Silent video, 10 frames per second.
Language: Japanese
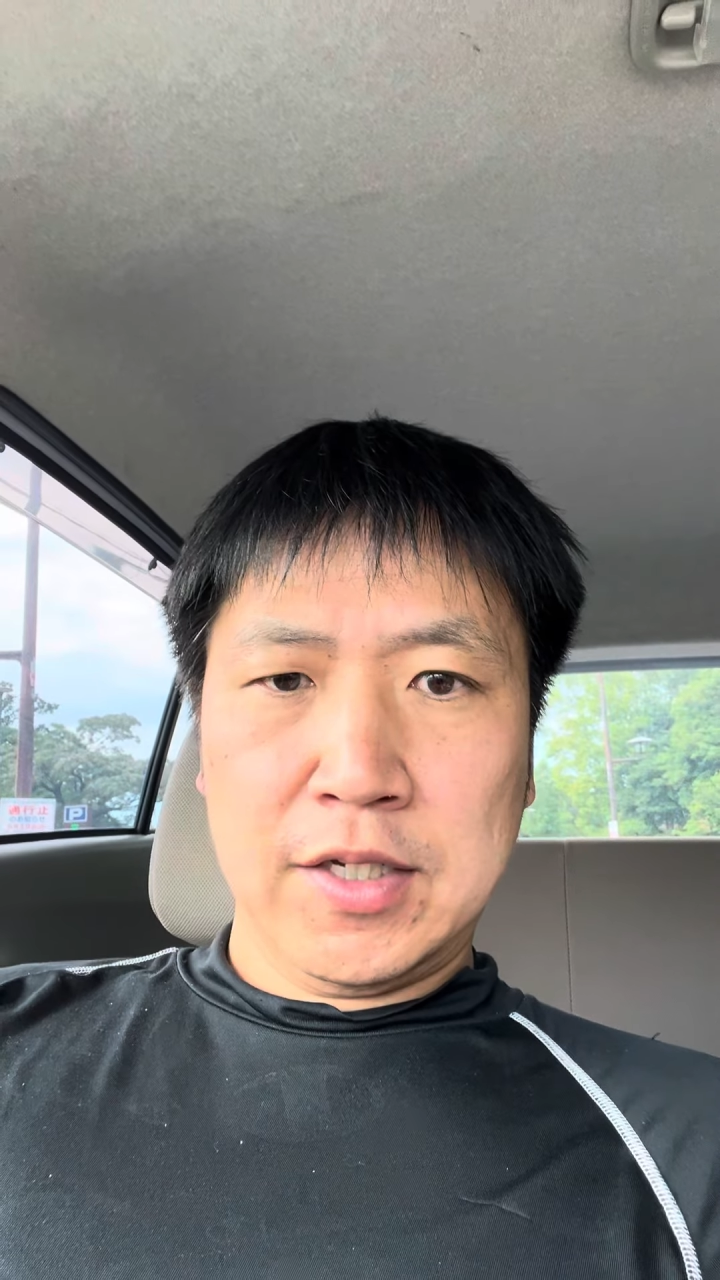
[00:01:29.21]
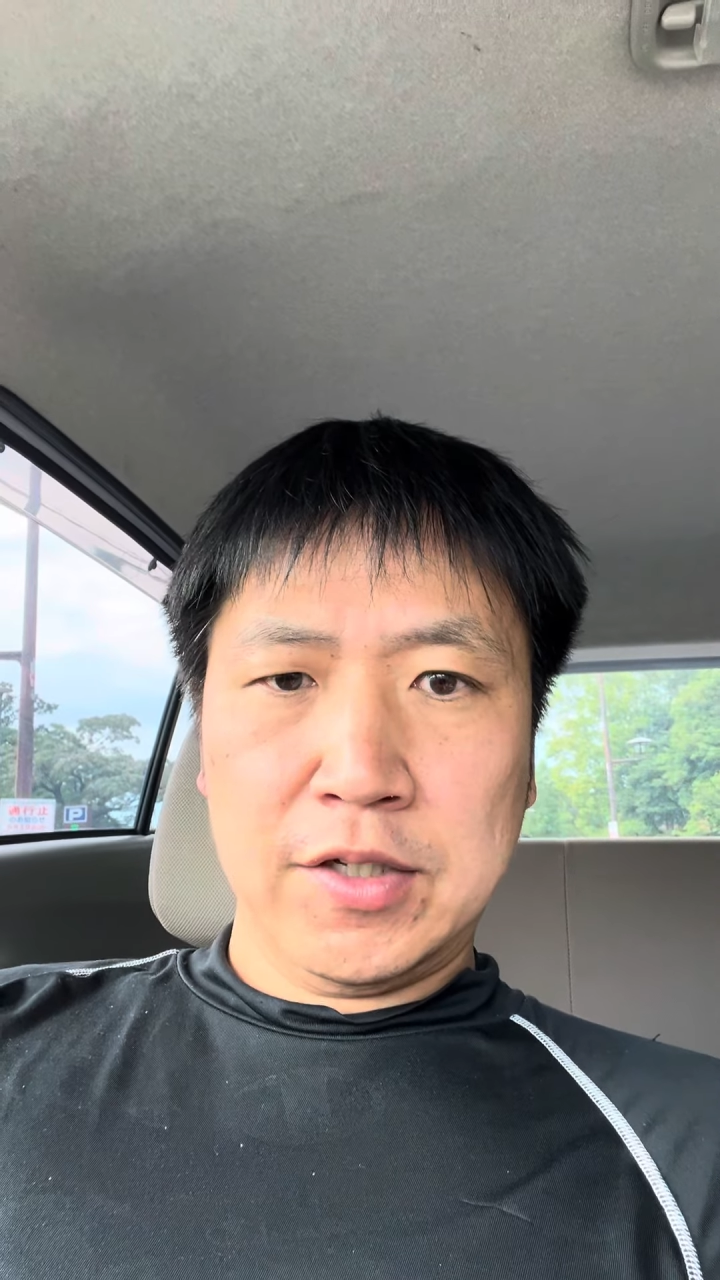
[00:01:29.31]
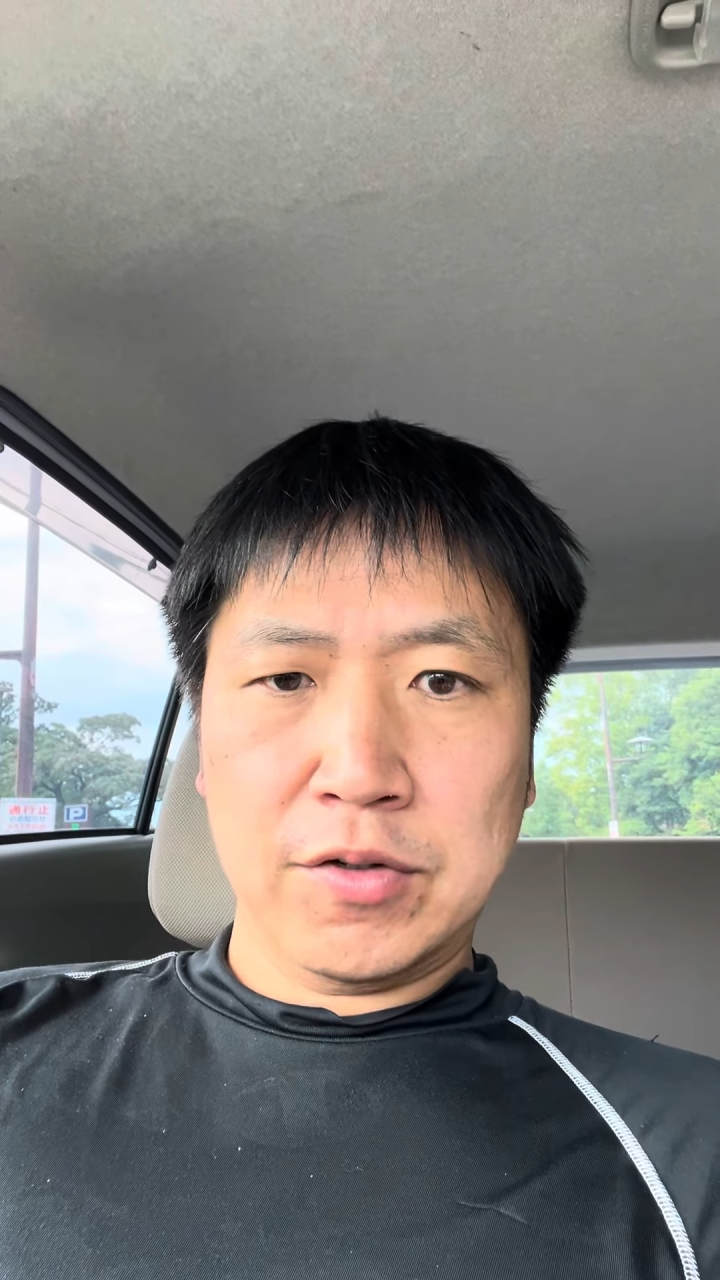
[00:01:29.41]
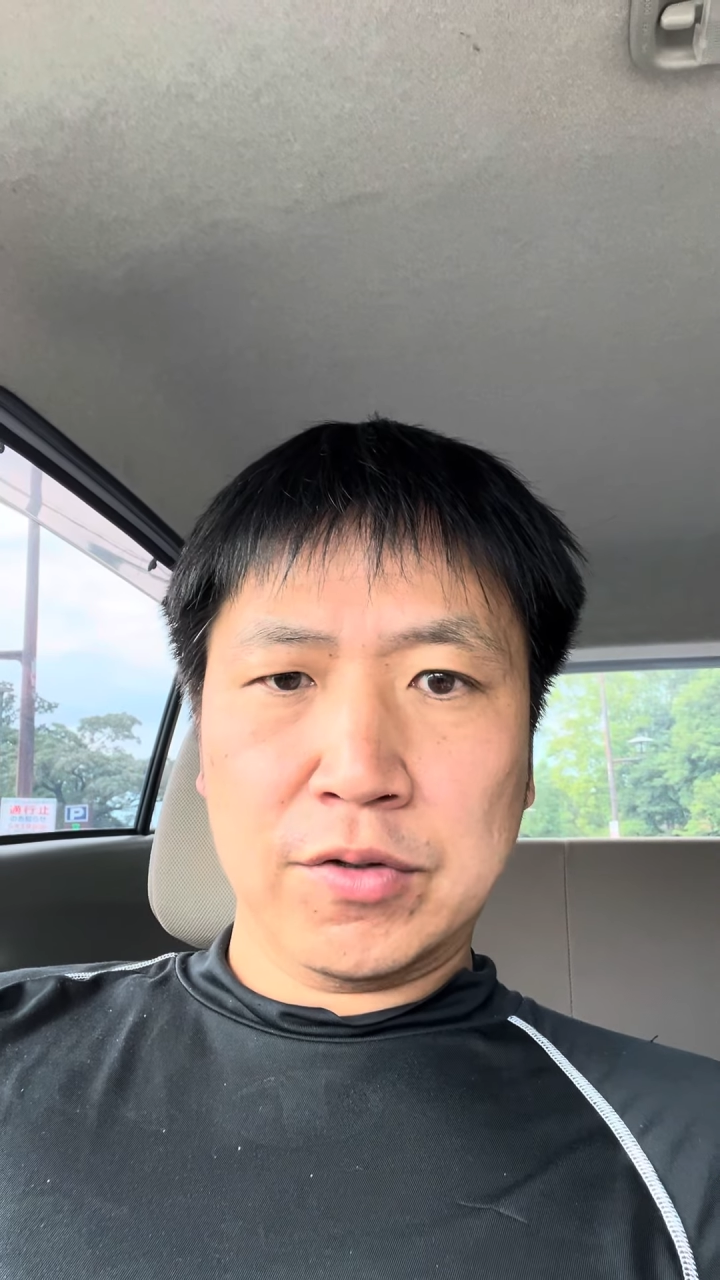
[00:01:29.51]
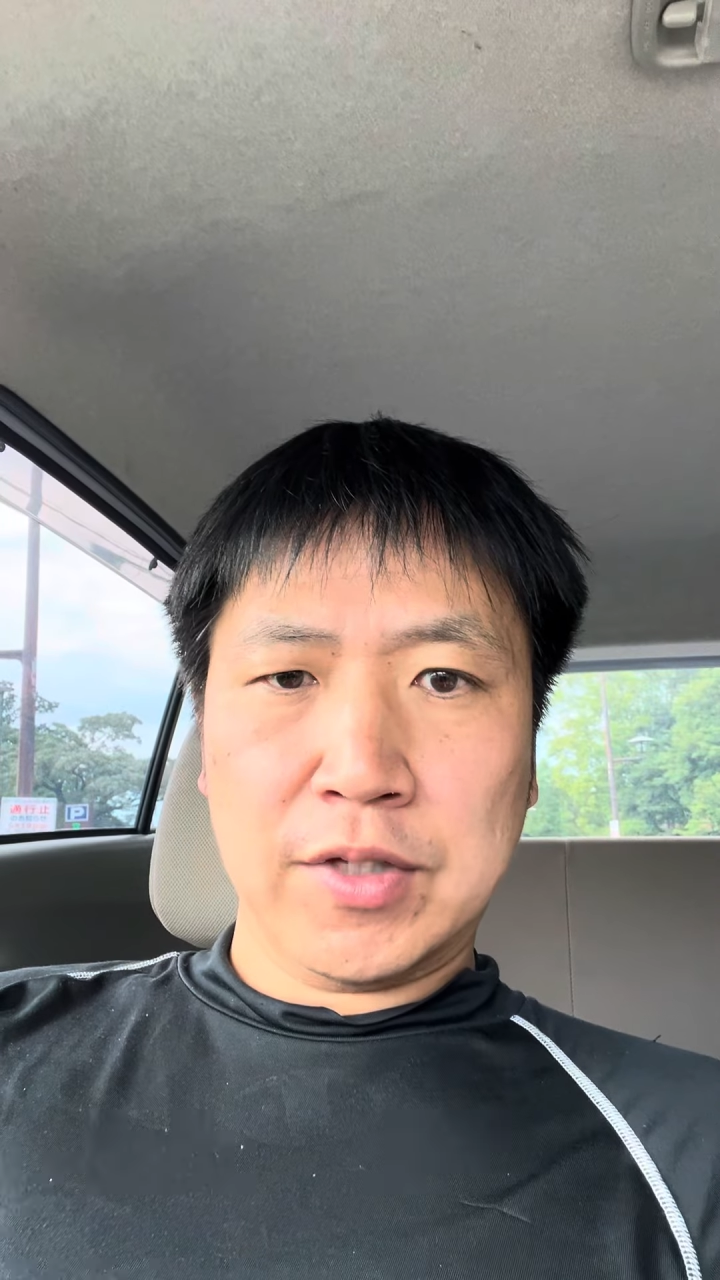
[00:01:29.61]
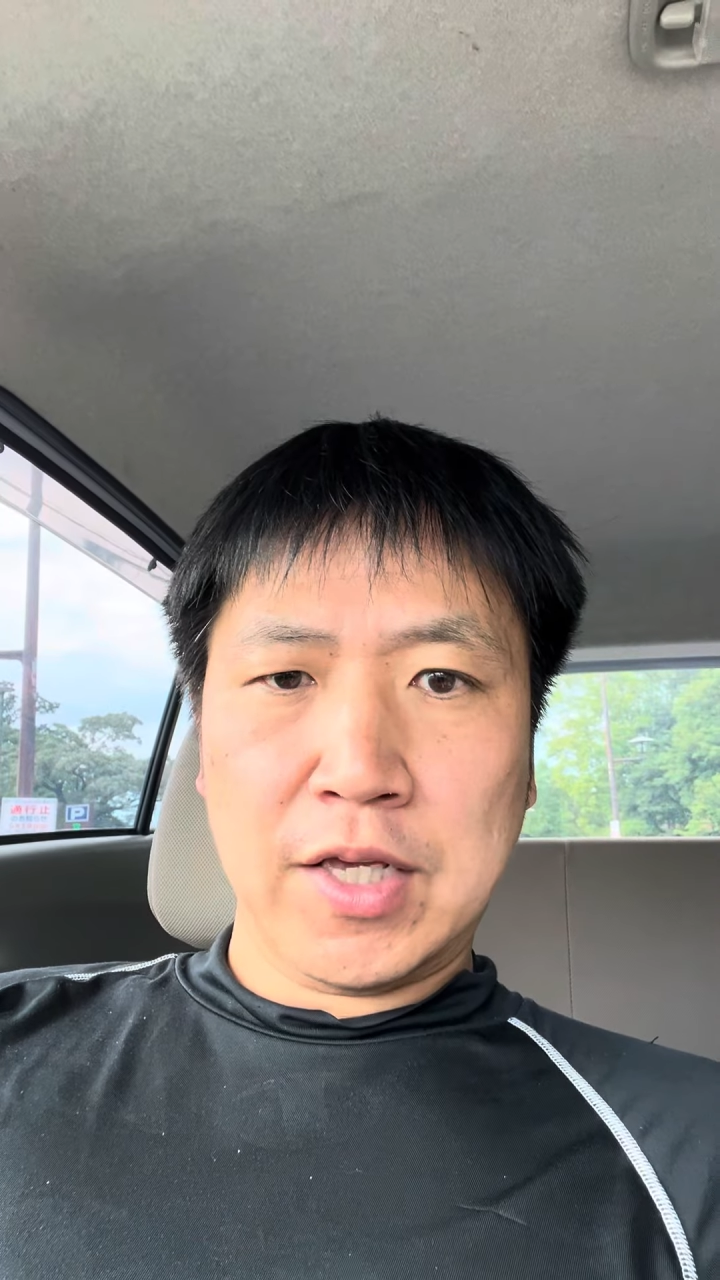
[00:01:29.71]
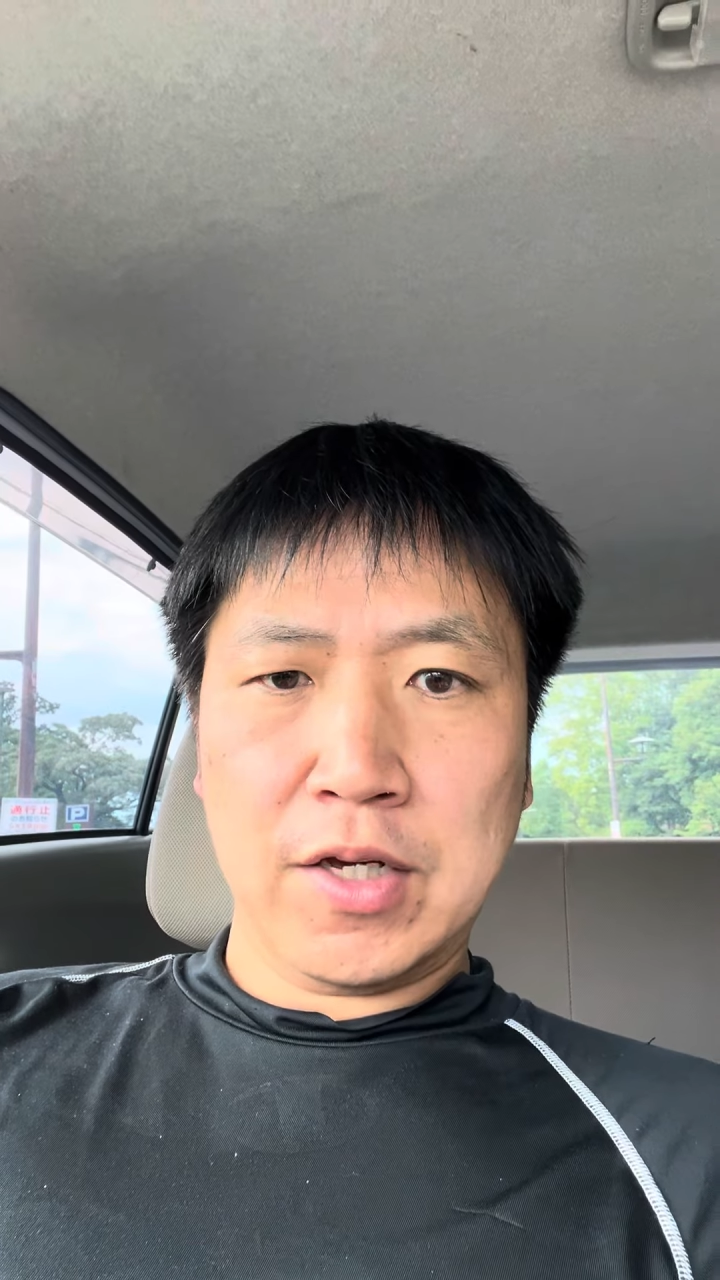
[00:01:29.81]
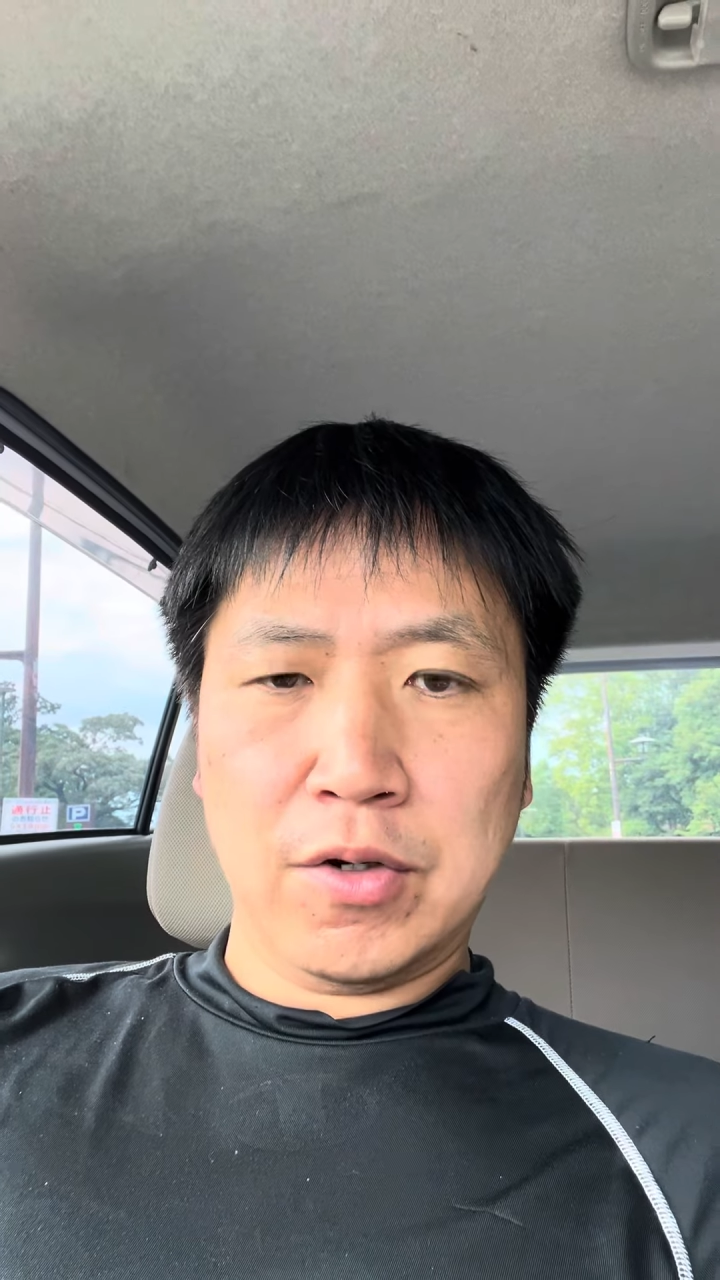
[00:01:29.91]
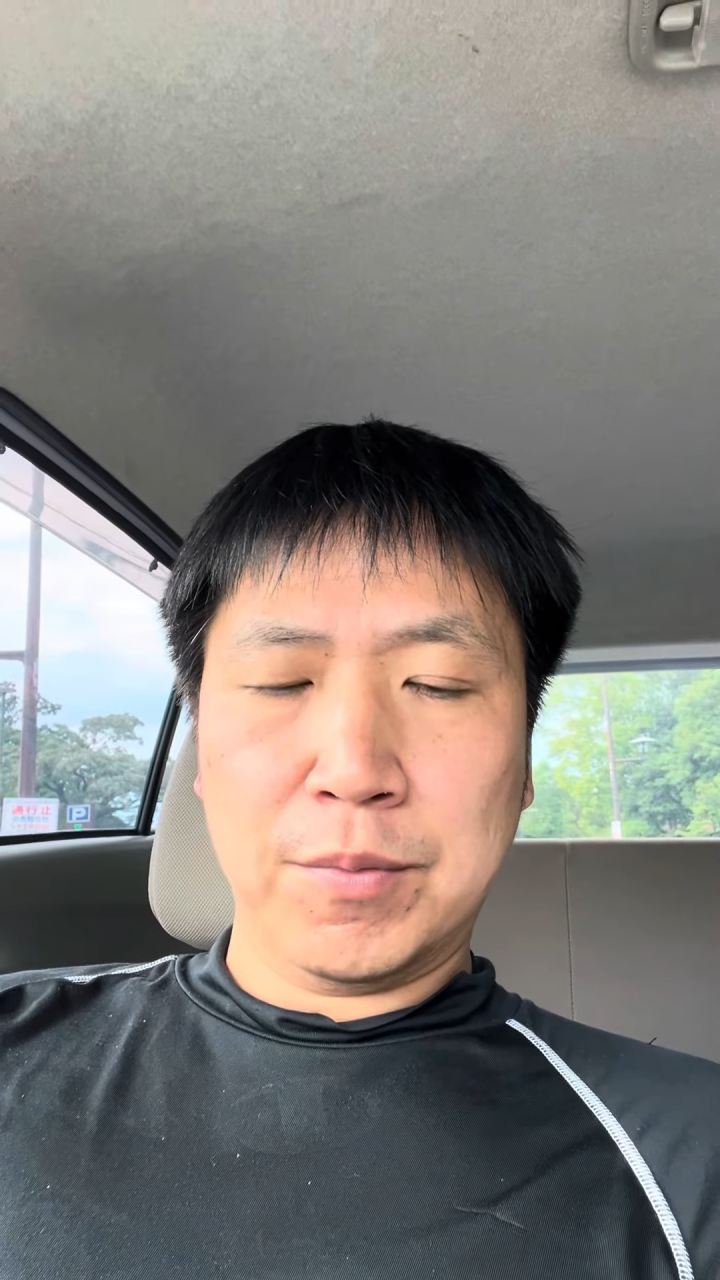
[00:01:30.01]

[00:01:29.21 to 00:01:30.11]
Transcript: いろいろね、